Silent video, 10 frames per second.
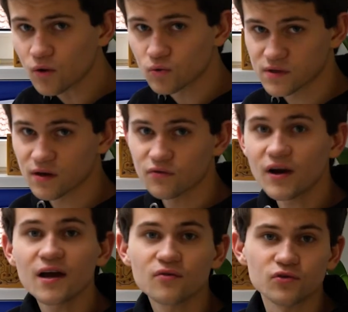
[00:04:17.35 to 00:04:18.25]
unsere
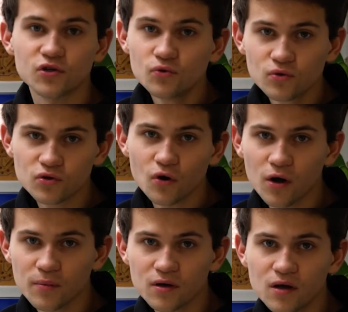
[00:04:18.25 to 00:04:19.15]
Flyer für die
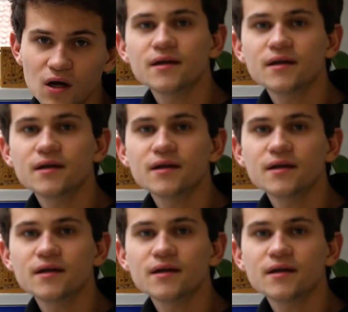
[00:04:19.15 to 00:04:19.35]
Jugendräume.